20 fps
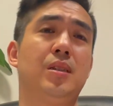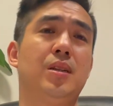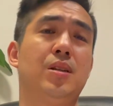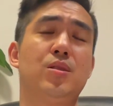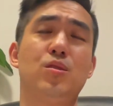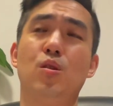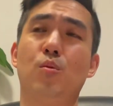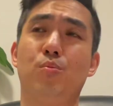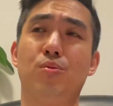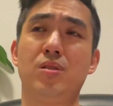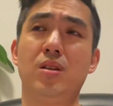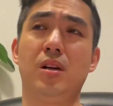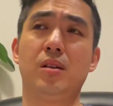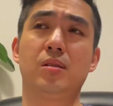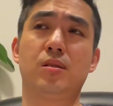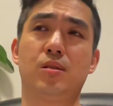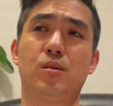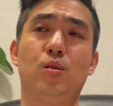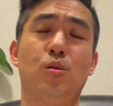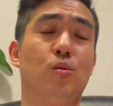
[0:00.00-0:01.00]
又不像
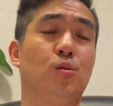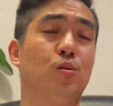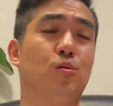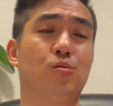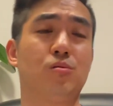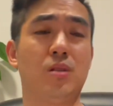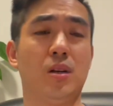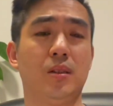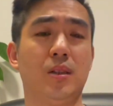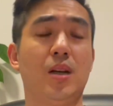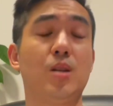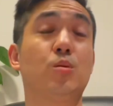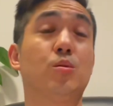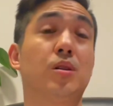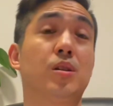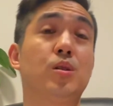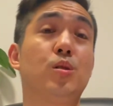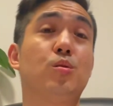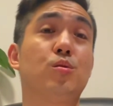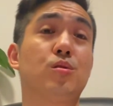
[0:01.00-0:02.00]
是红土上他有这
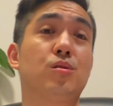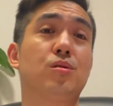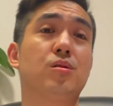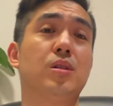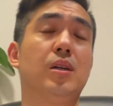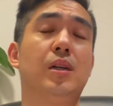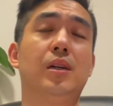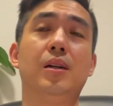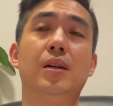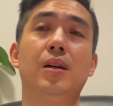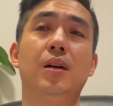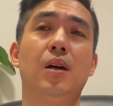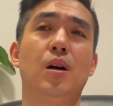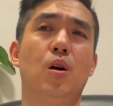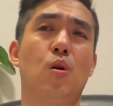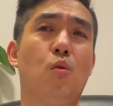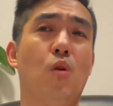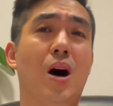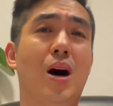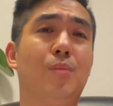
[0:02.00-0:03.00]
个优势啊，
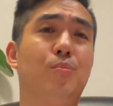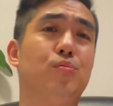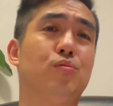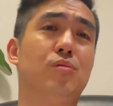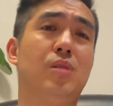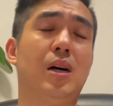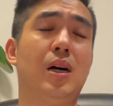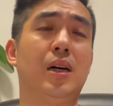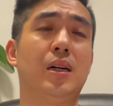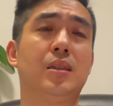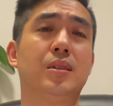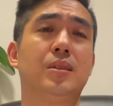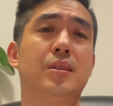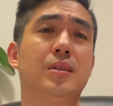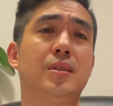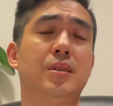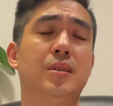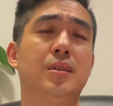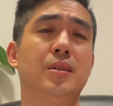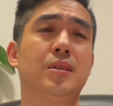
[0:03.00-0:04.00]
滑步啊，
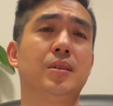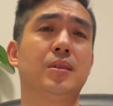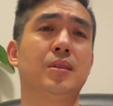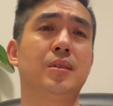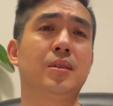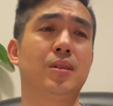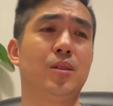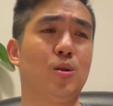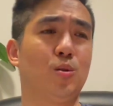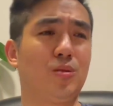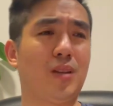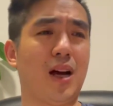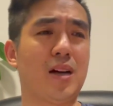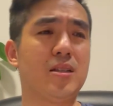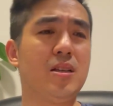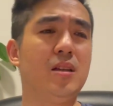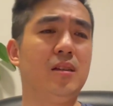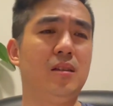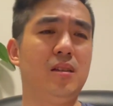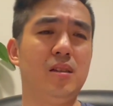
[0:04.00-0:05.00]
就打
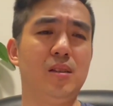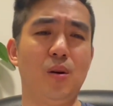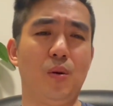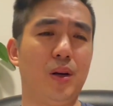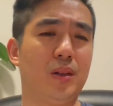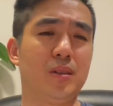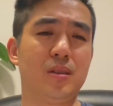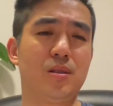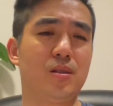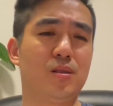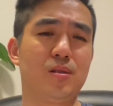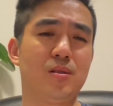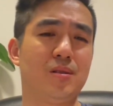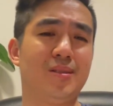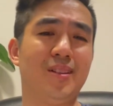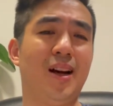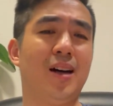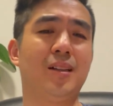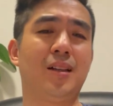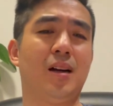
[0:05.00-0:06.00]
硬地的话呢，其实
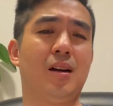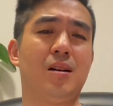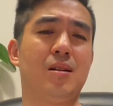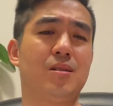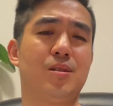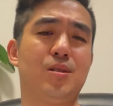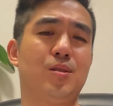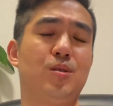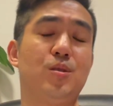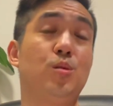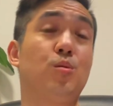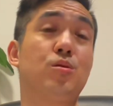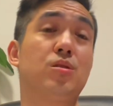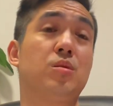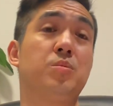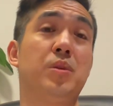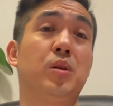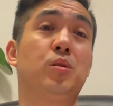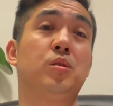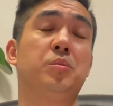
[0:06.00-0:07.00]
纳达尔其实优势
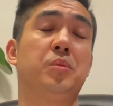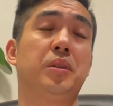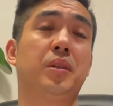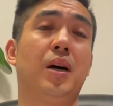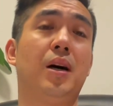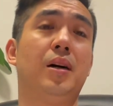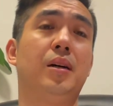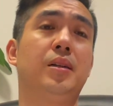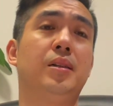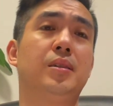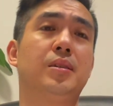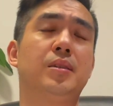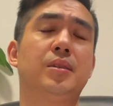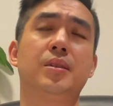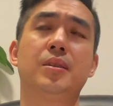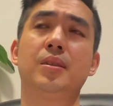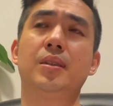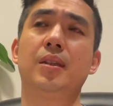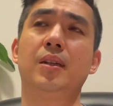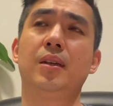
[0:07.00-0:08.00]
没有那么大啊。
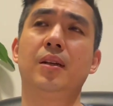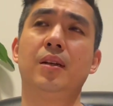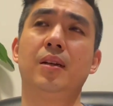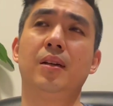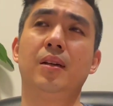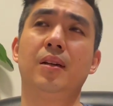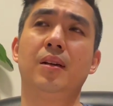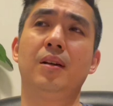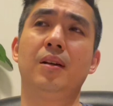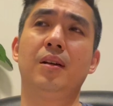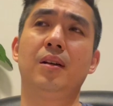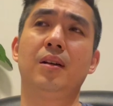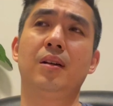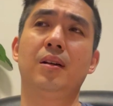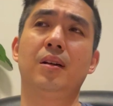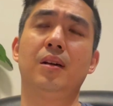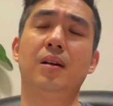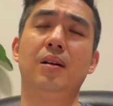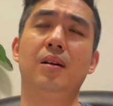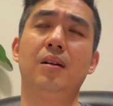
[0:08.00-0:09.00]

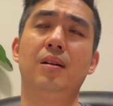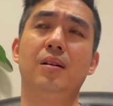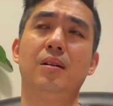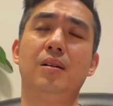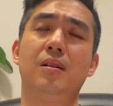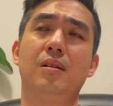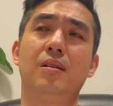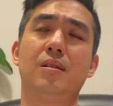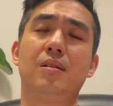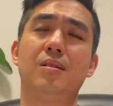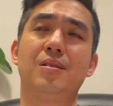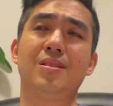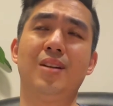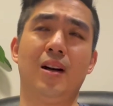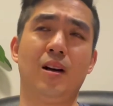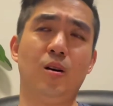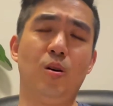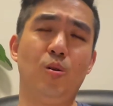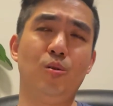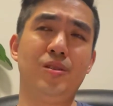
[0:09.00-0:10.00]
呃，
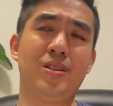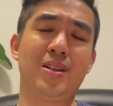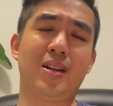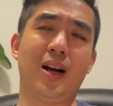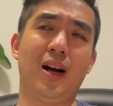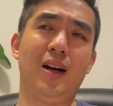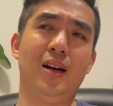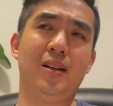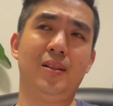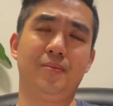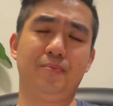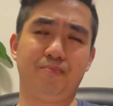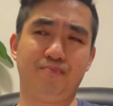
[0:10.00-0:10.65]
然后你看，